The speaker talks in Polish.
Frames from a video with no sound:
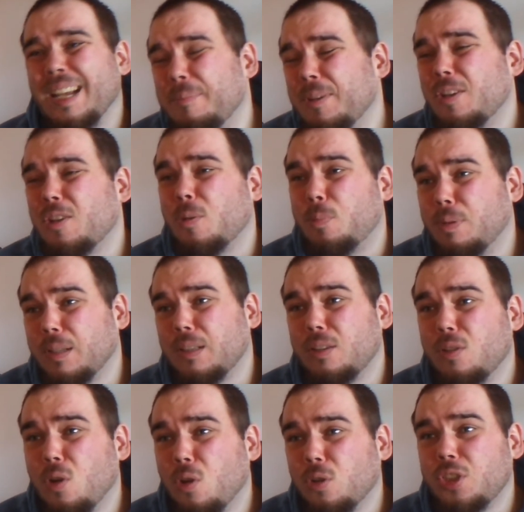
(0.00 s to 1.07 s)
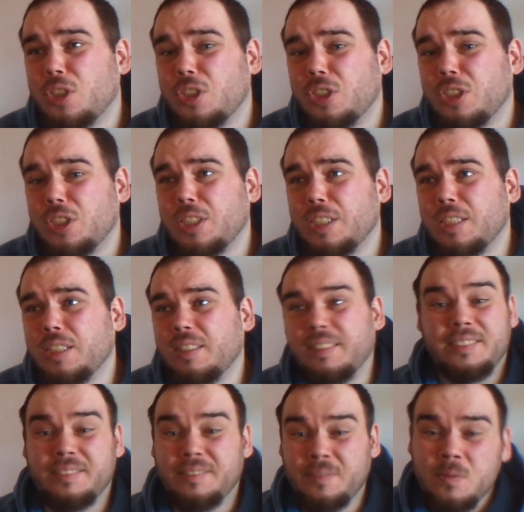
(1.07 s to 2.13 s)

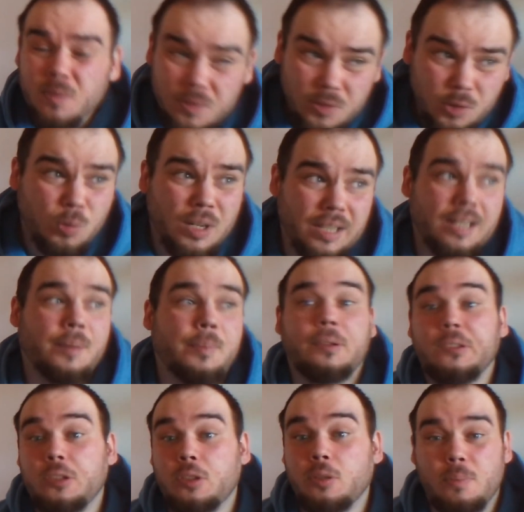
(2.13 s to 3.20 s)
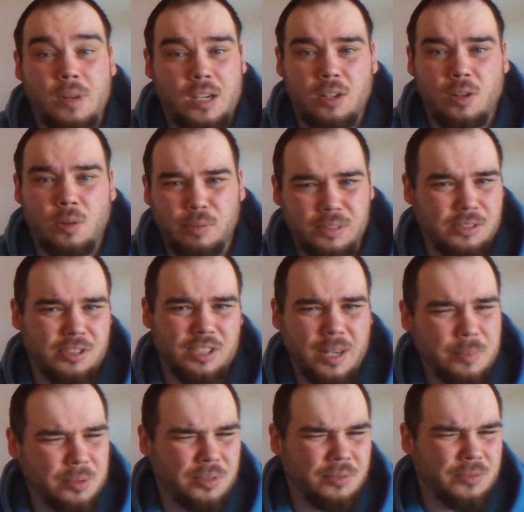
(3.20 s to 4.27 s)
mikropłatności które tak naprawdę są
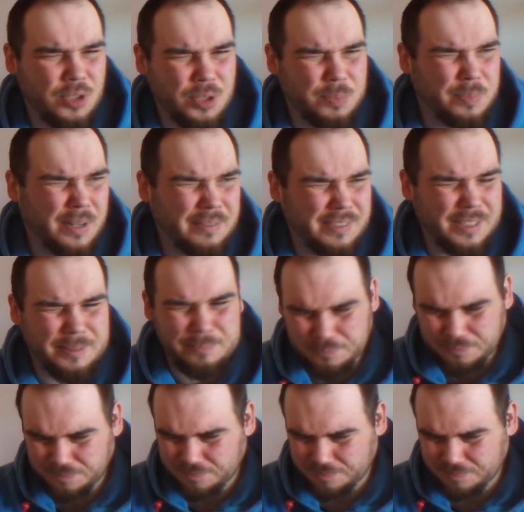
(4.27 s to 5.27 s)
makropłatnościami, bo to wychodzi prawie